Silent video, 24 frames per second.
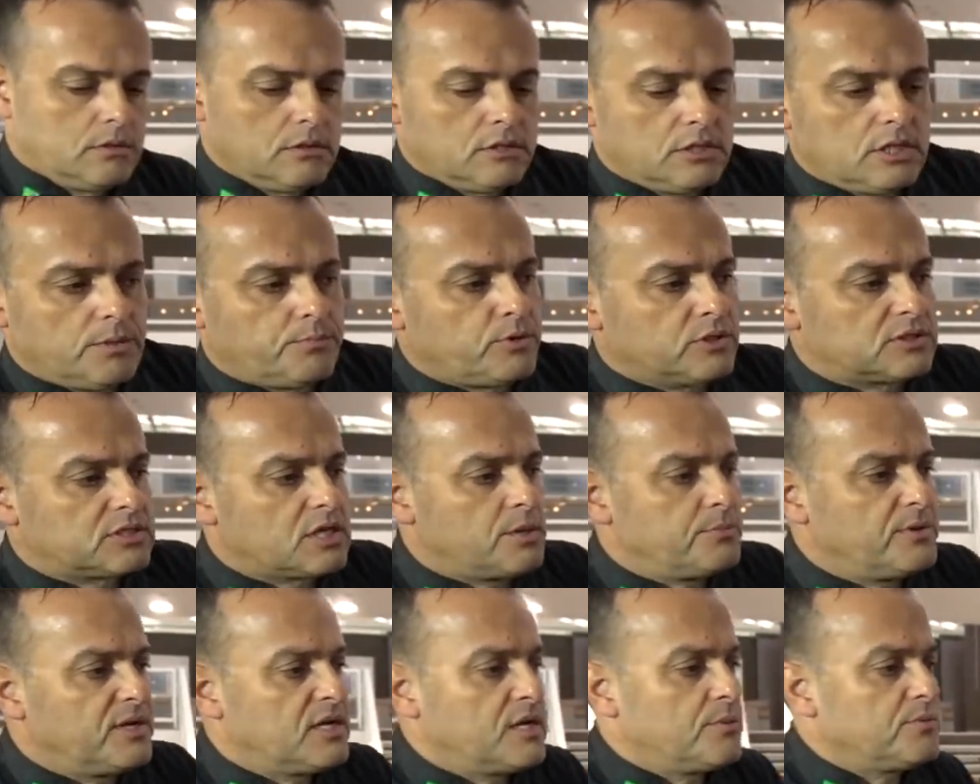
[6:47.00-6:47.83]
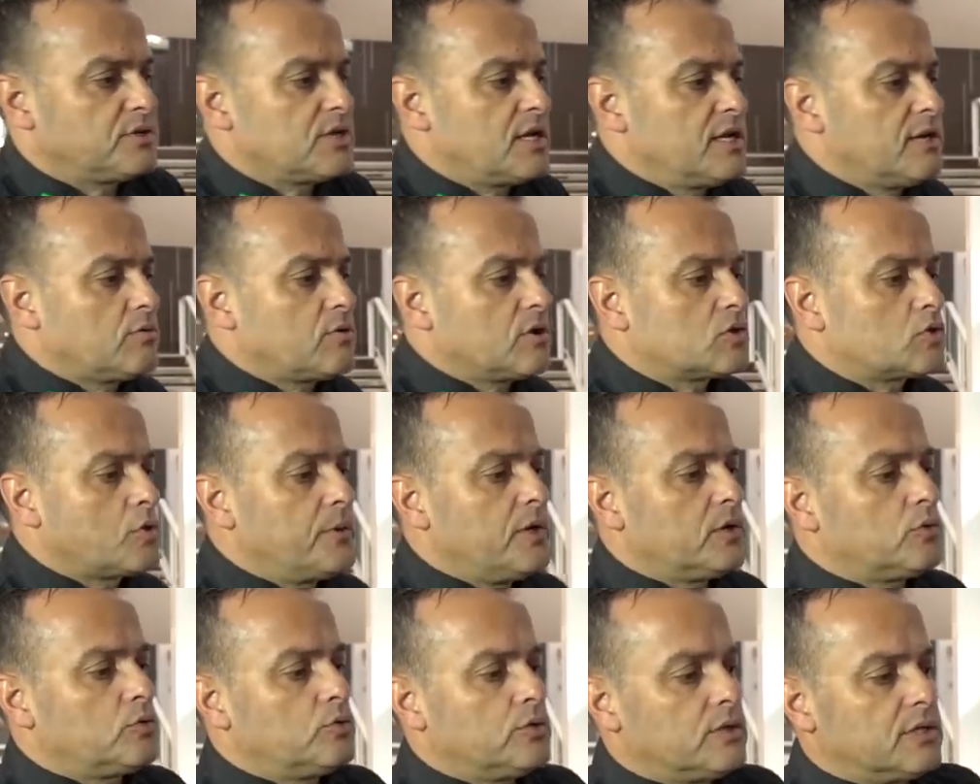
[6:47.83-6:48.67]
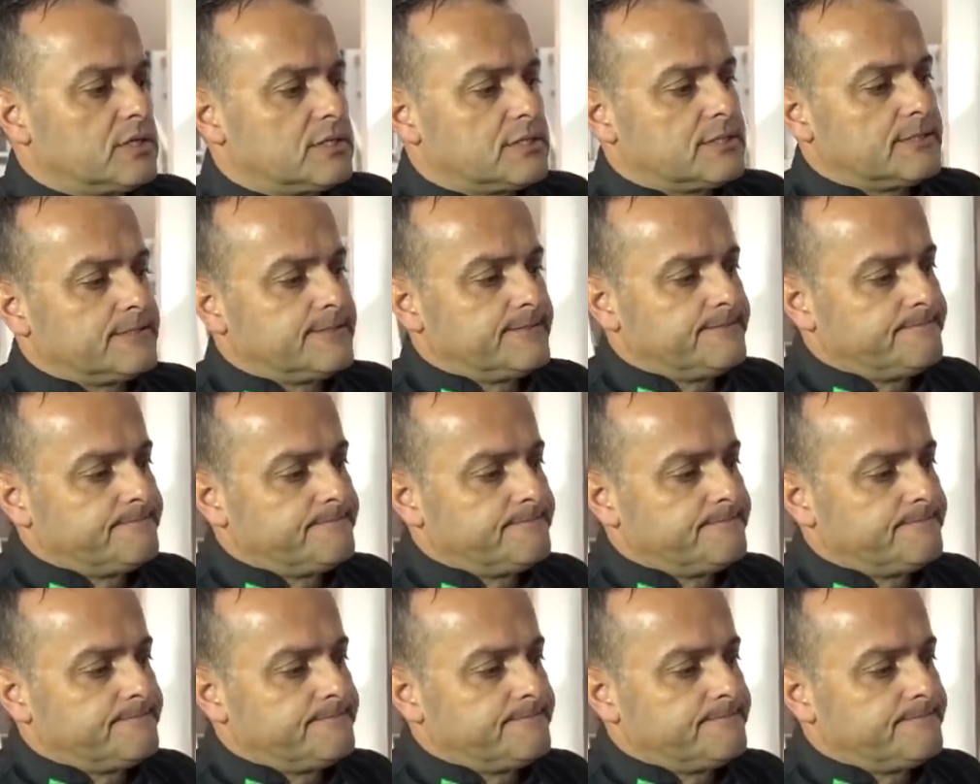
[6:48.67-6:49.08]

Depois terminamos ali com as coberturas.